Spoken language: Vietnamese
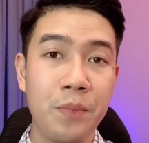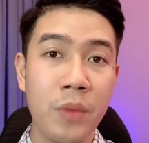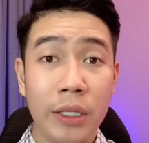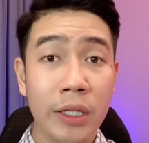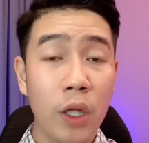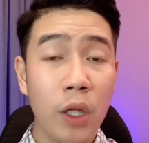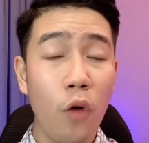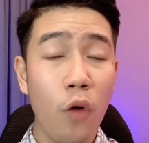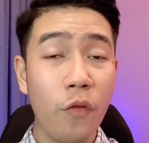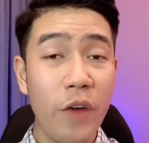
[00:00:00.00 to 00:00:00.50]

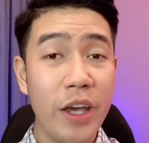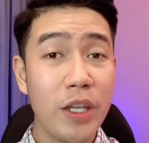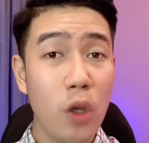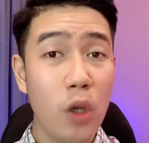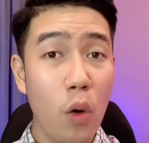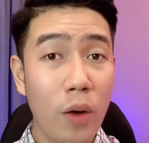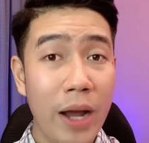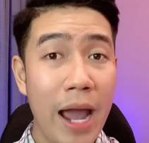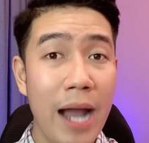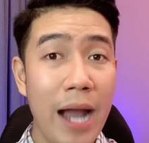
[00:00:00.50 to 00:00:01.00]
Thu phí chỗ
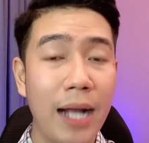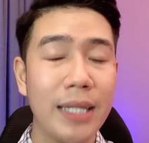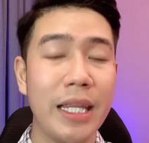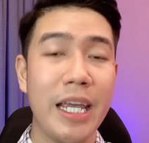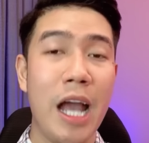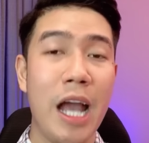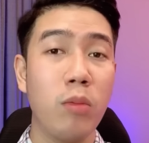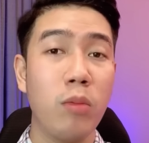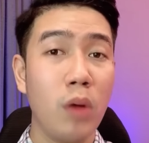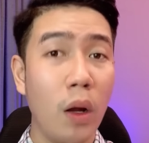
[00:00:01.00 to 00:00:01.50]
khác thì
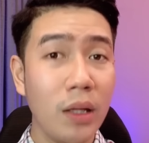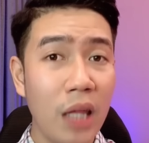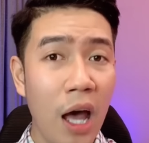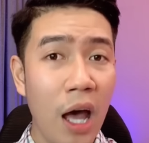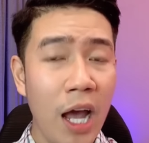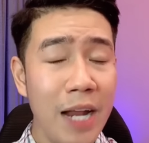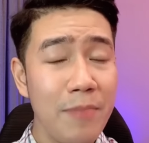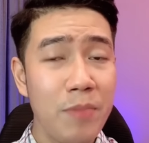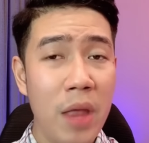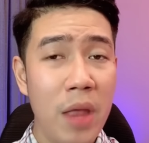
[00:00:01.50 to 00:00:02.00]
không nói
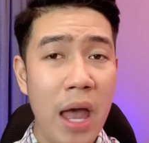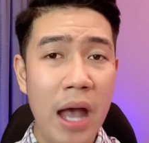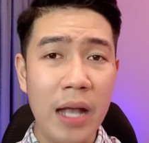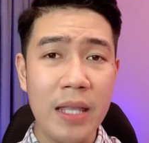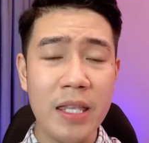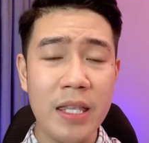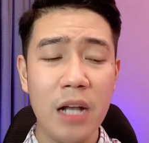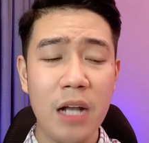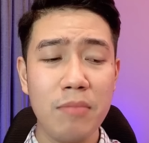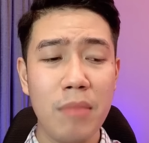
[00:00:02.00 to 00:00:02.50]
tới
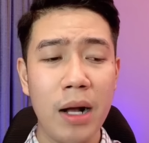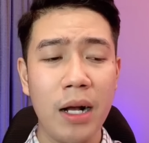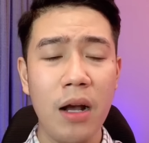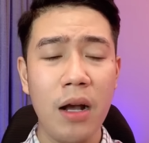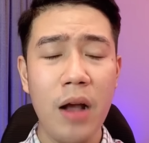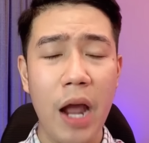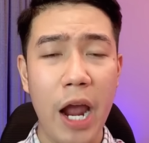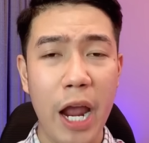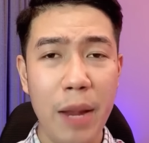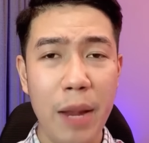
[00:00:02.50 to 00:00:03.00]
Nhưng mà cứ
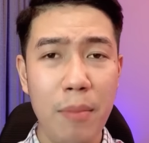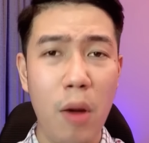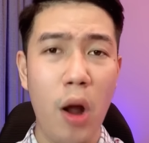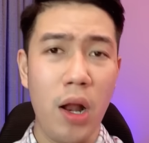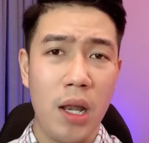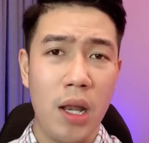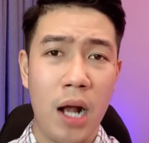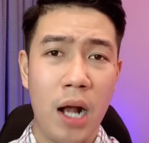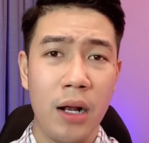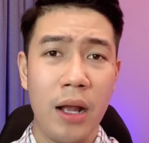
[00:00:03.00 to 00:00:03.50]
hễ mỗi
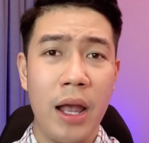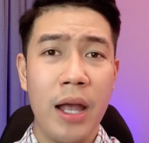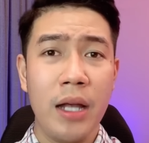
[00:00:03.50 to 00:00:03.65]
lần